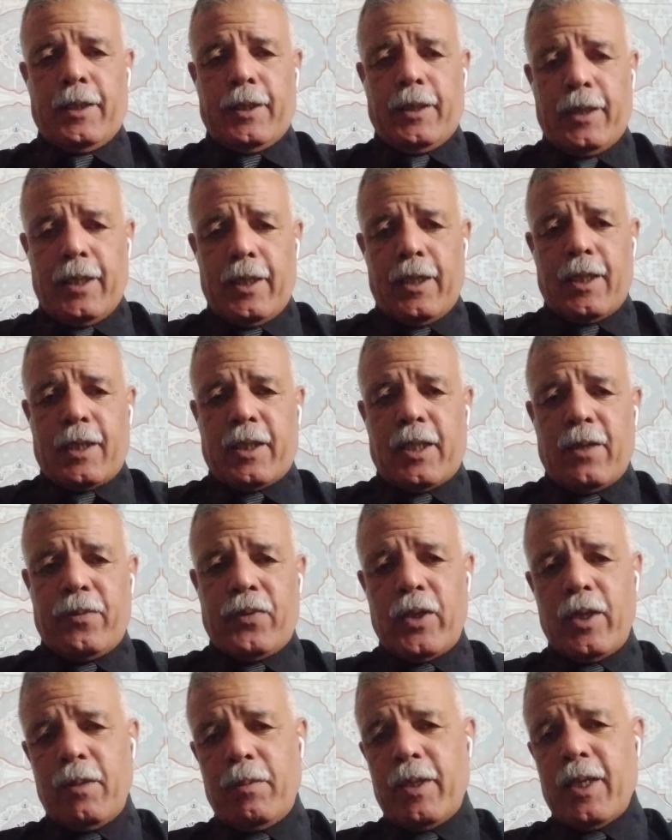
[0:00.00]
إذا
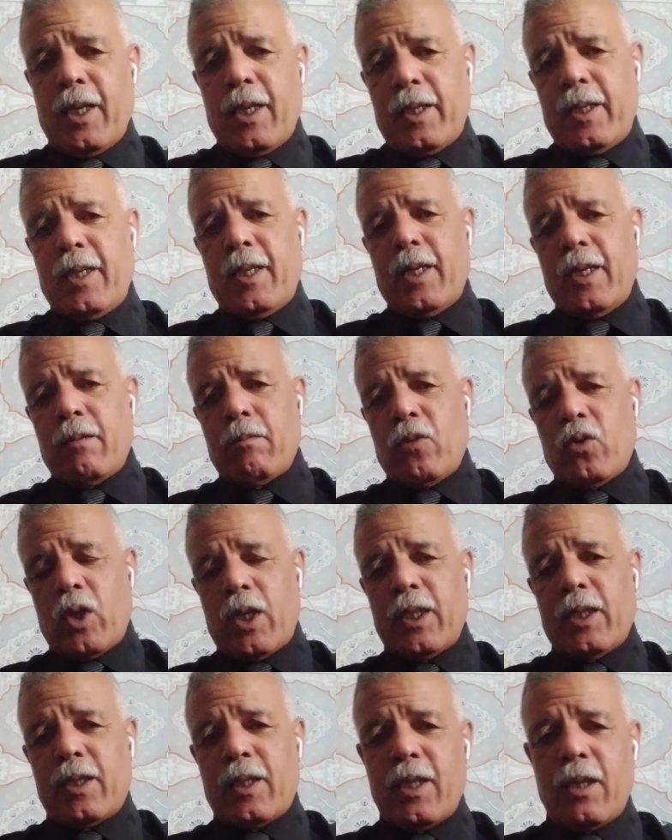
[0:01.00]
نكتفي بهذه
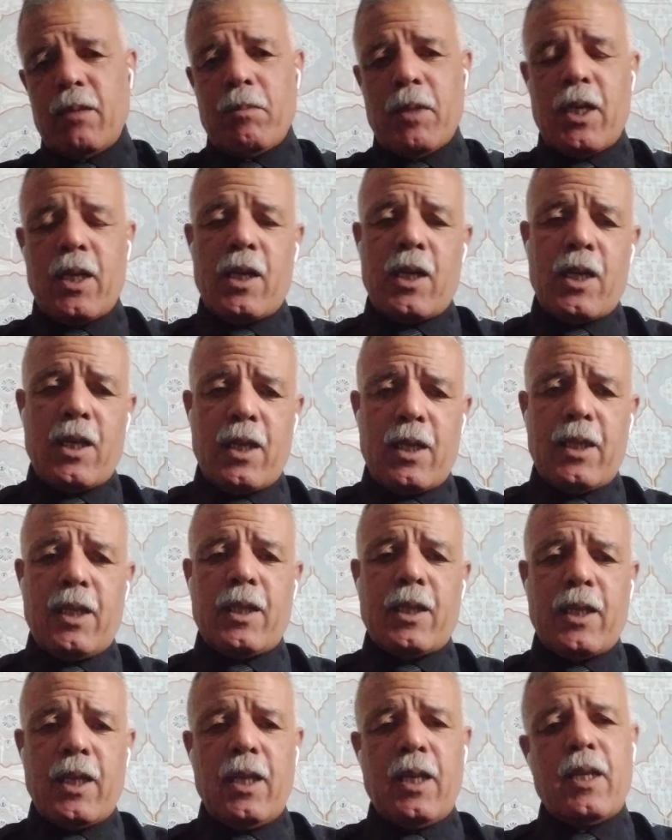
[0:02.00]
المقدمة
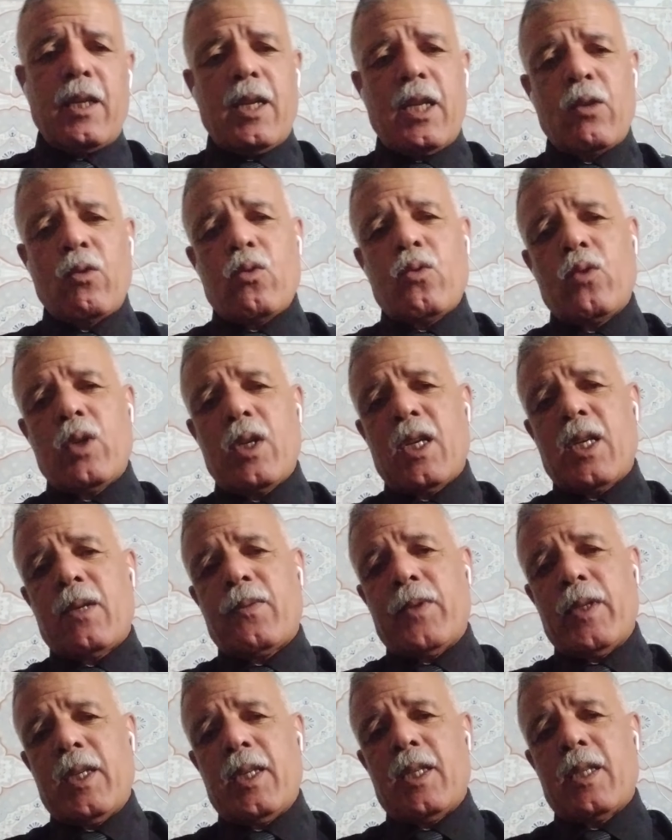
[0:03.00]
لكي ندخل
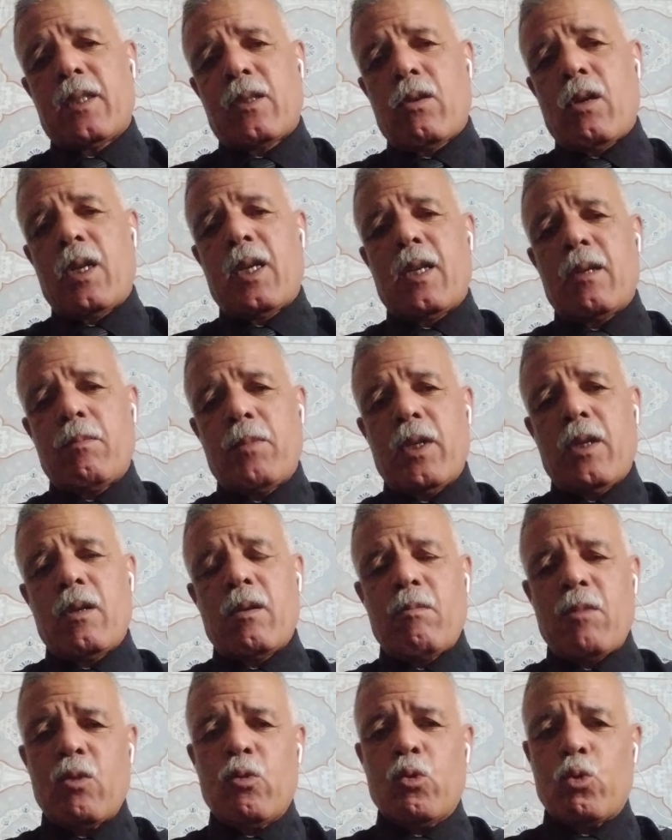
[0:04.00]
في صلب
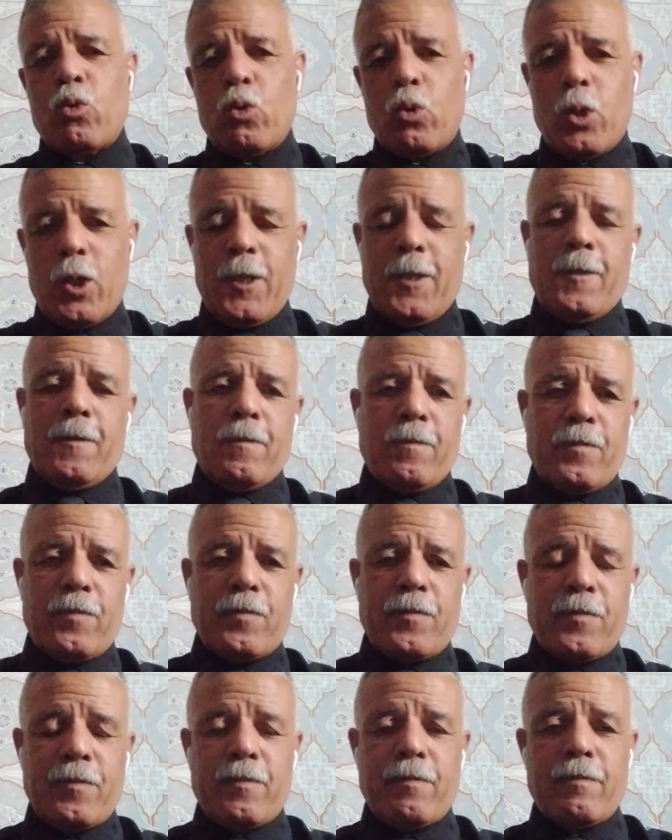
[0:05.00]
الموضوع
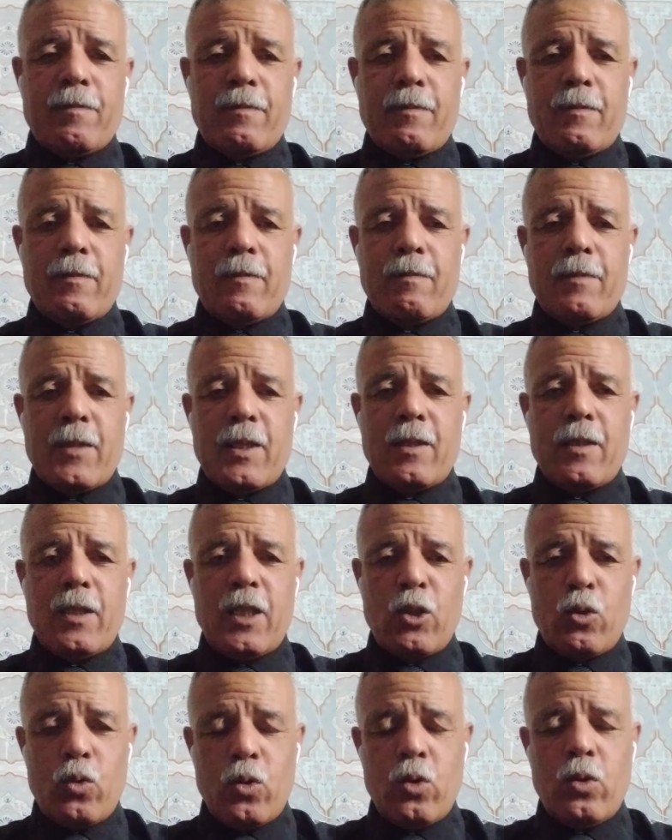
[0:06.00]

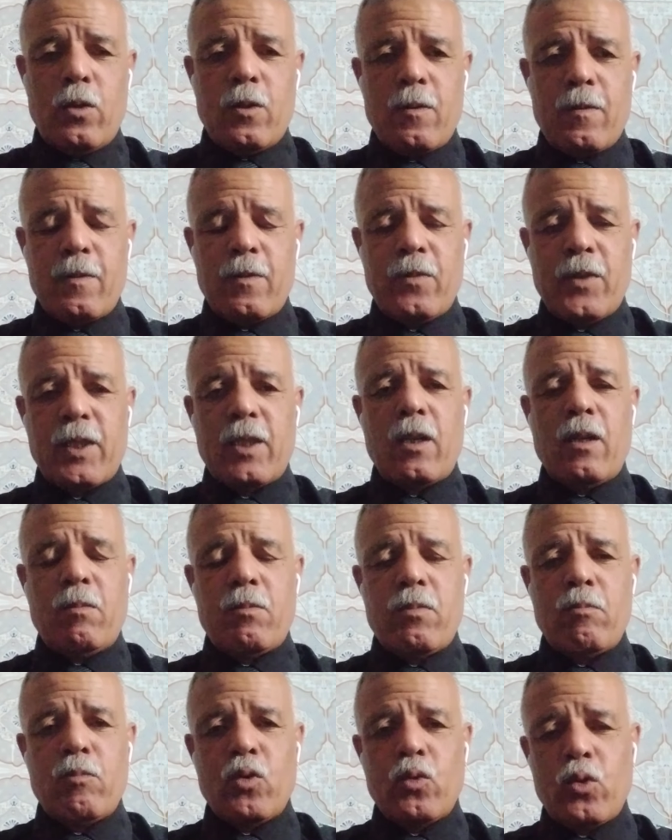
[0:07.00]
ندخل في
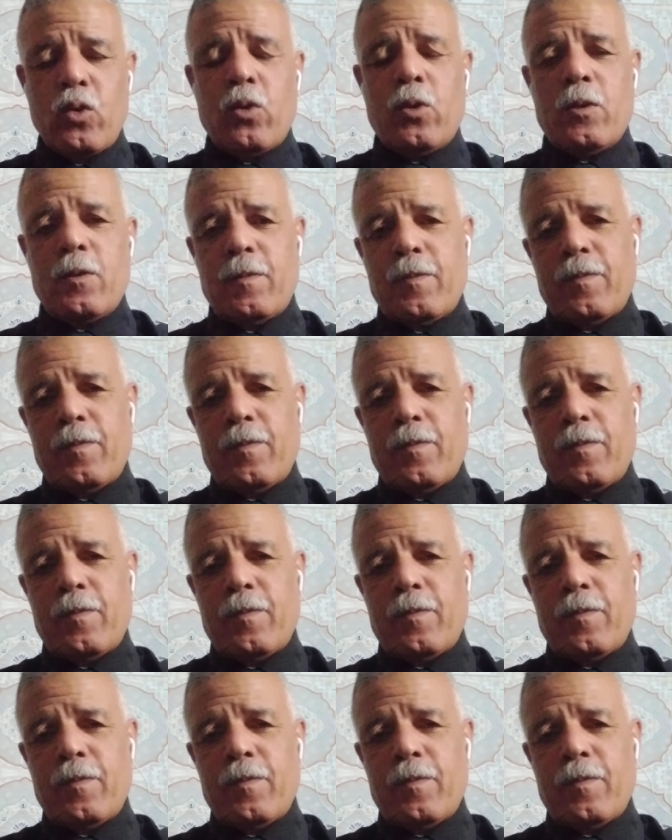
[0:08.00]
صلب الموضوع